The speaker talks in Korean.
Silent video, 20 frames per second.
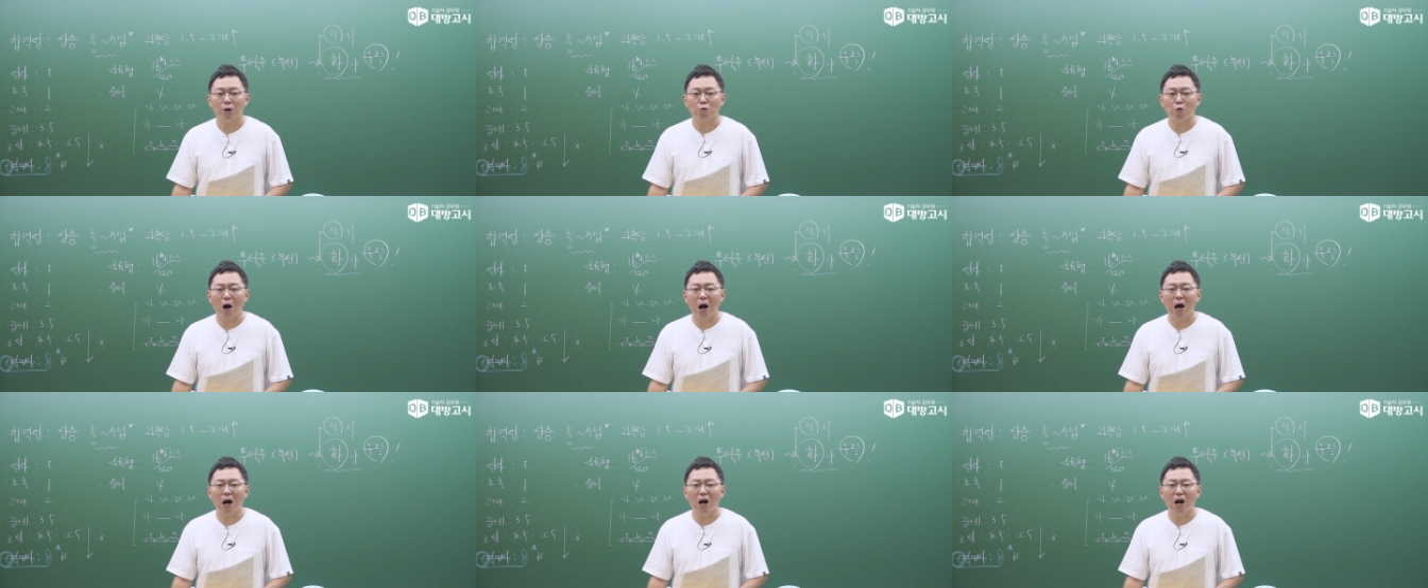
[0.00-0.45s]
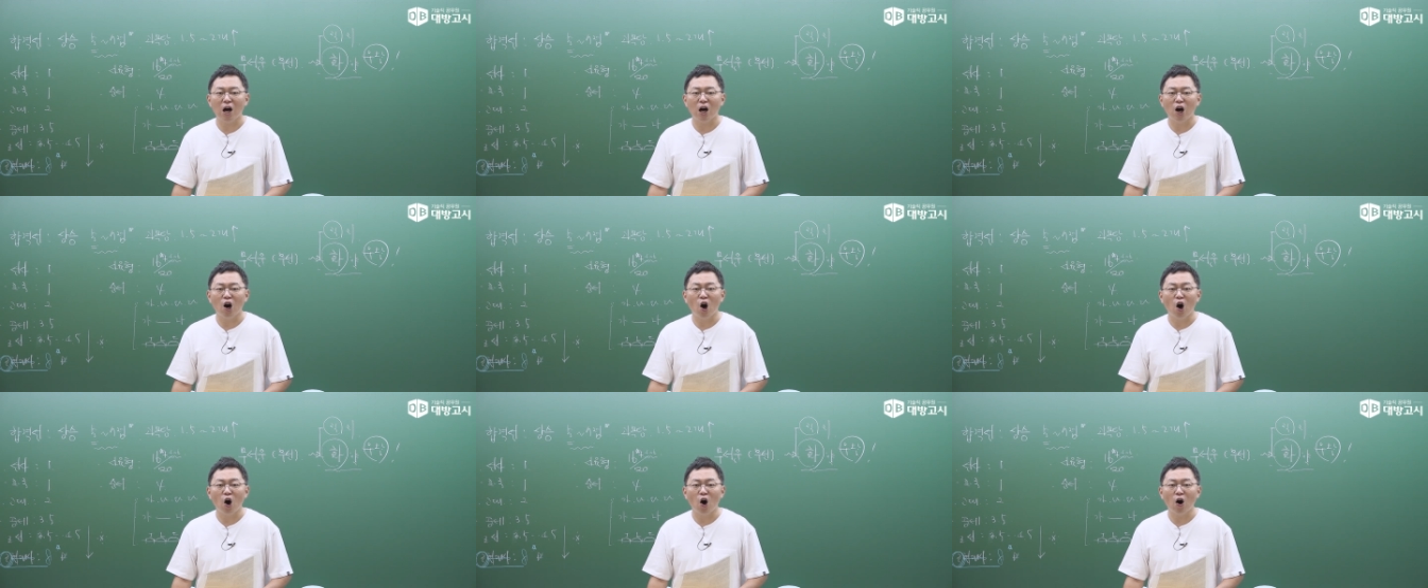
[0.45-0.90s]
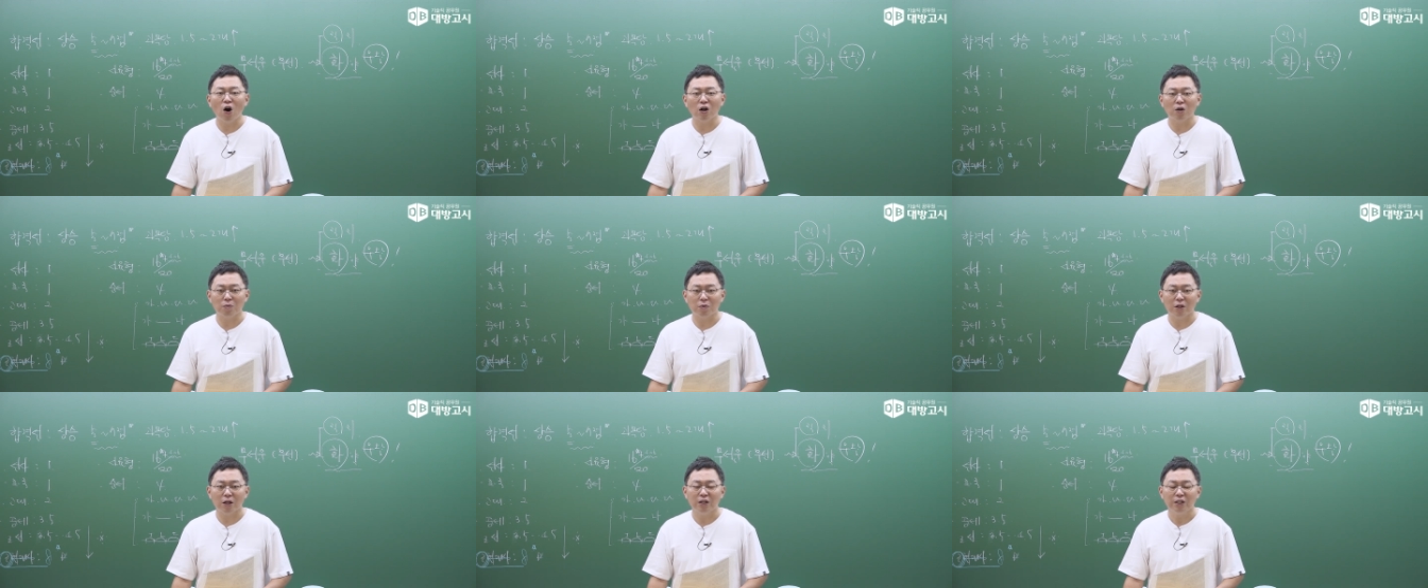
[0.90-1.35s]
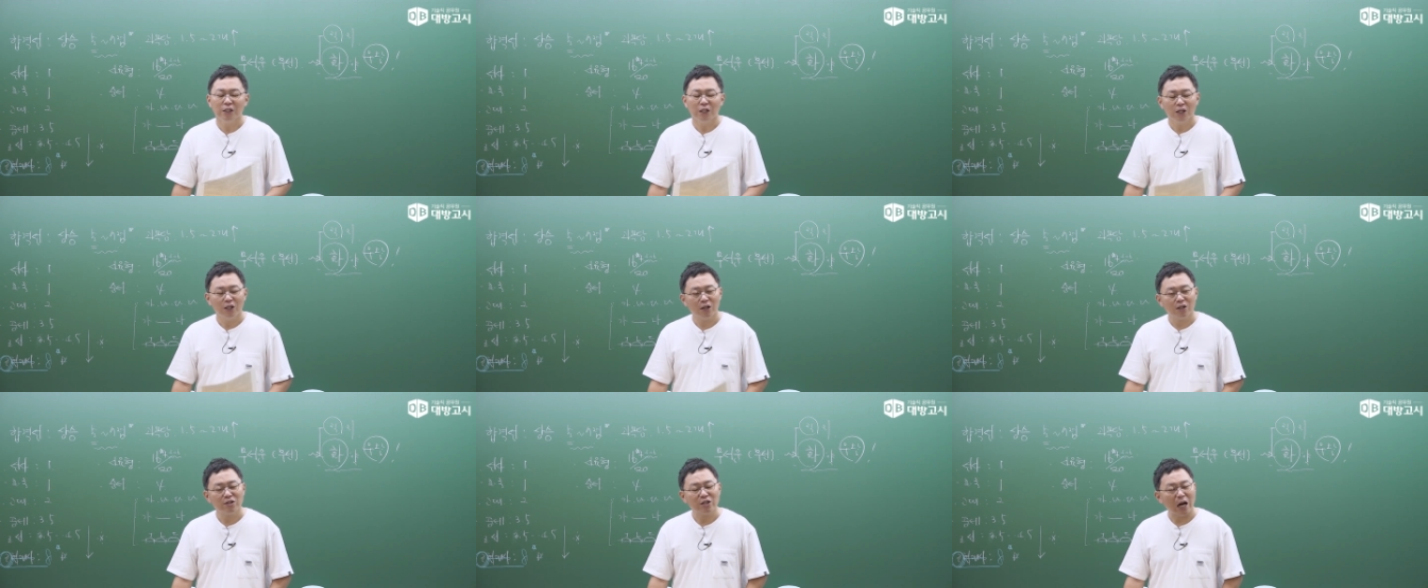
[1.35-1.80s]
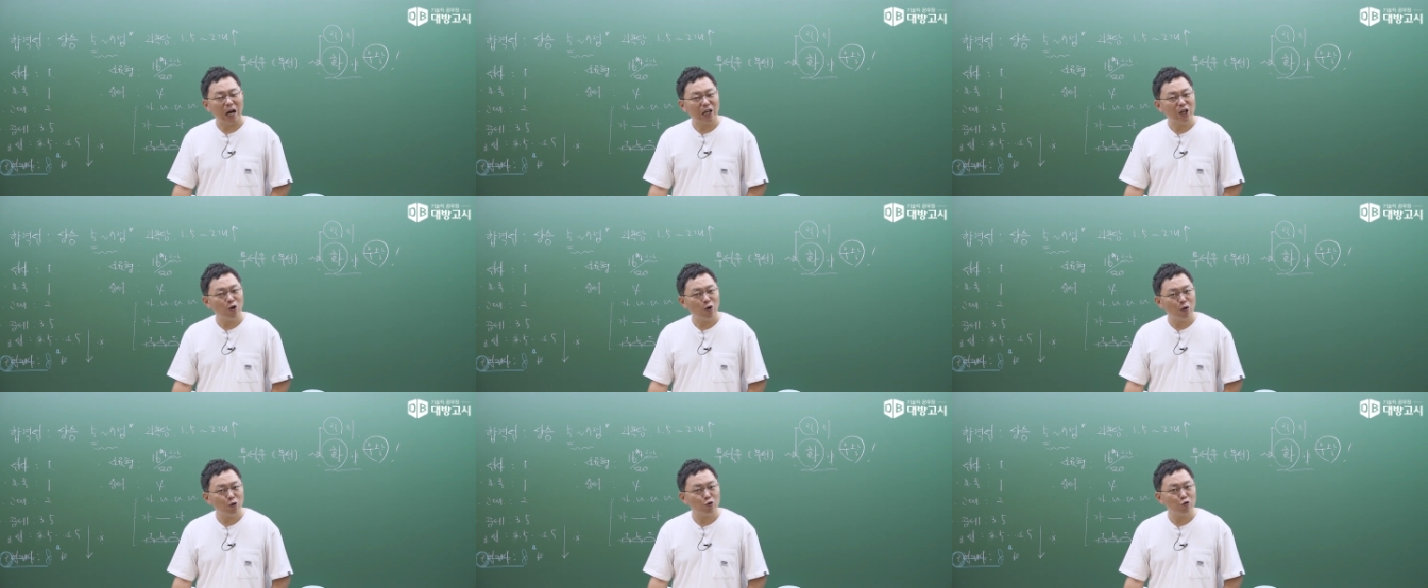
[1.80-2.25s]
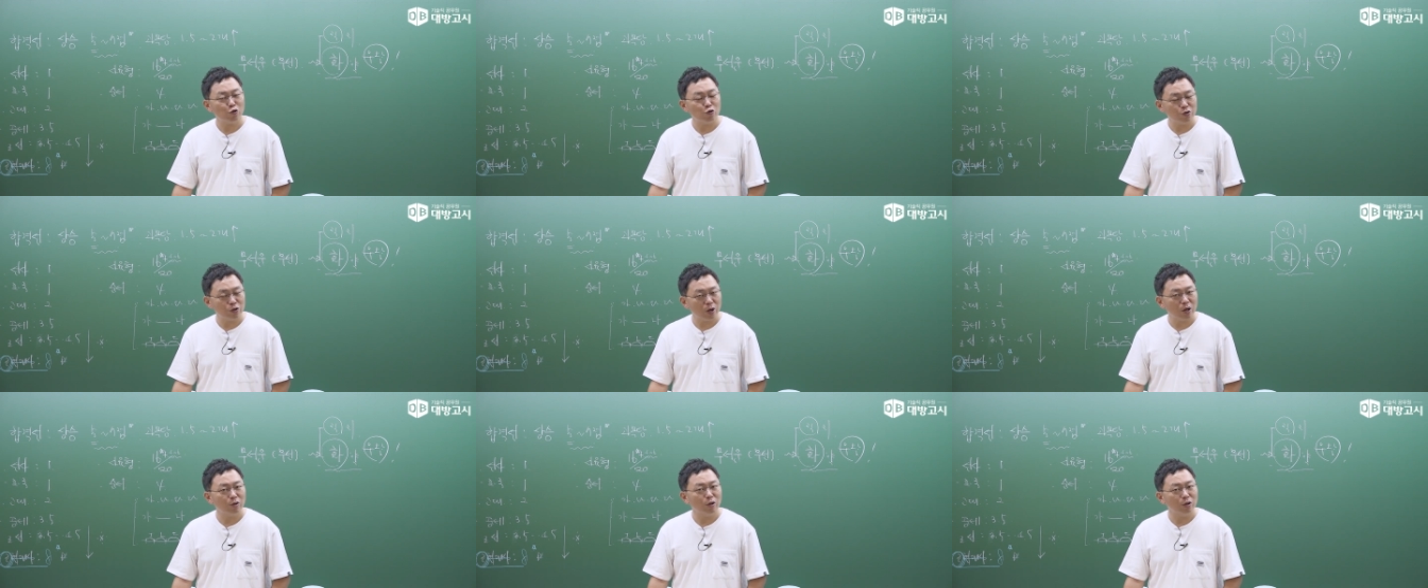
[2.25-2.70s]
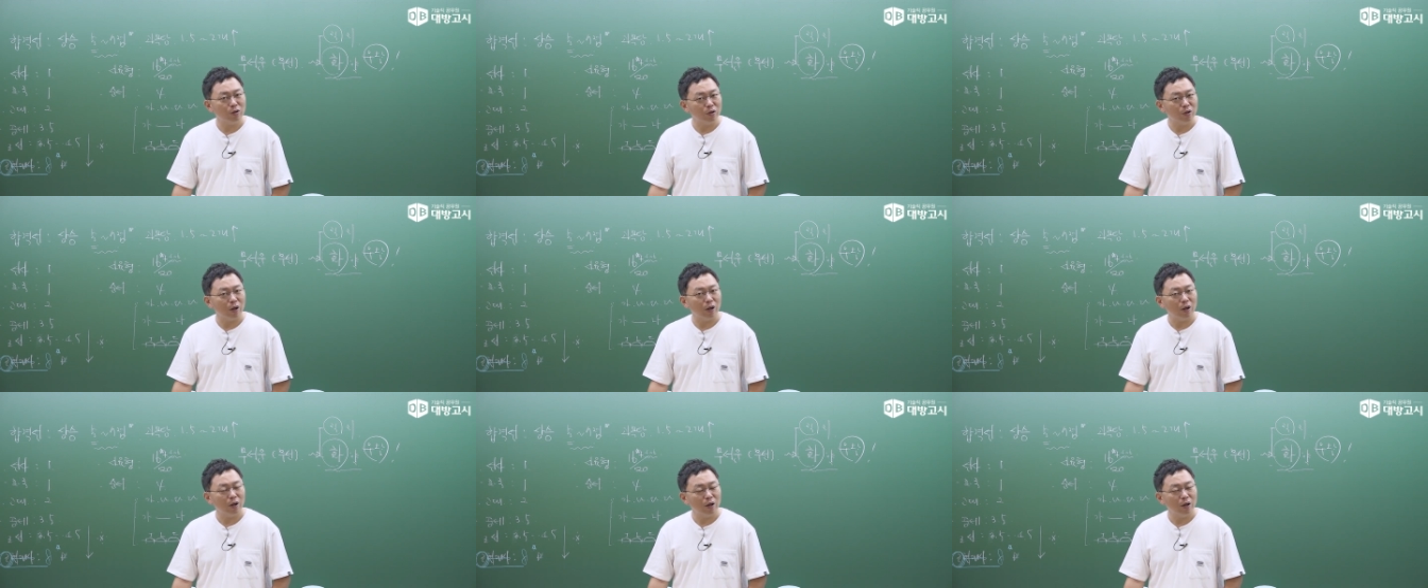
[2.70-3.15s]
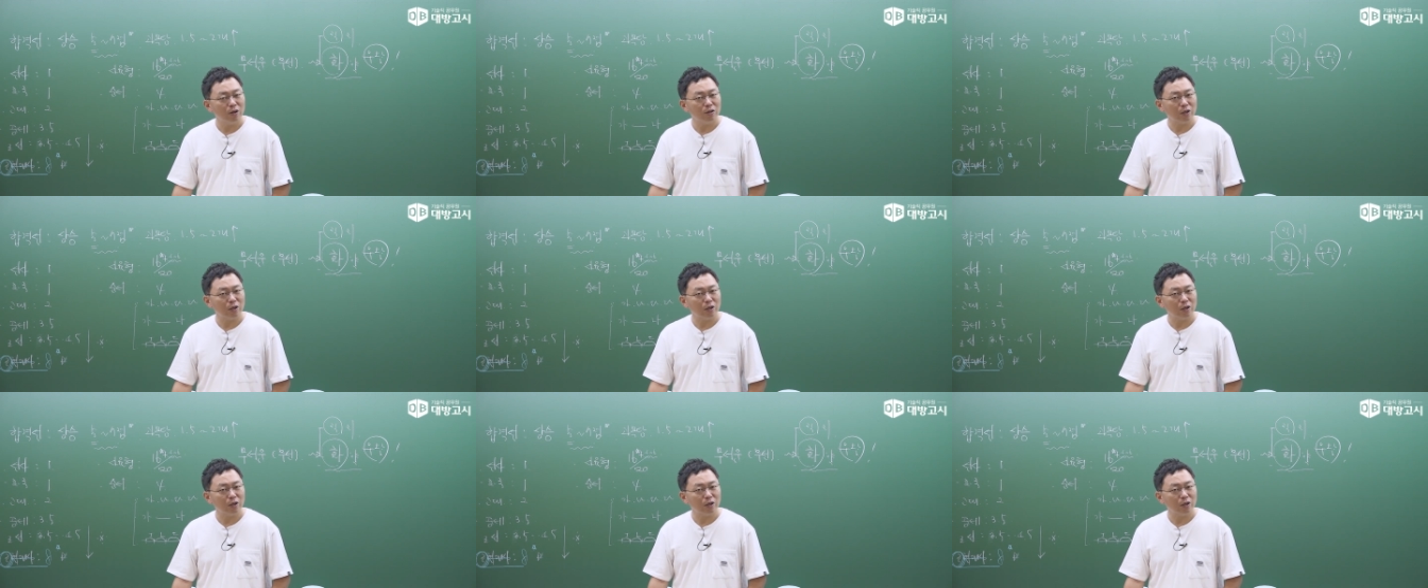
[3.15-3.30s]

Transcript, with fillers: 광어 이게 작년에도 출제가 됐는데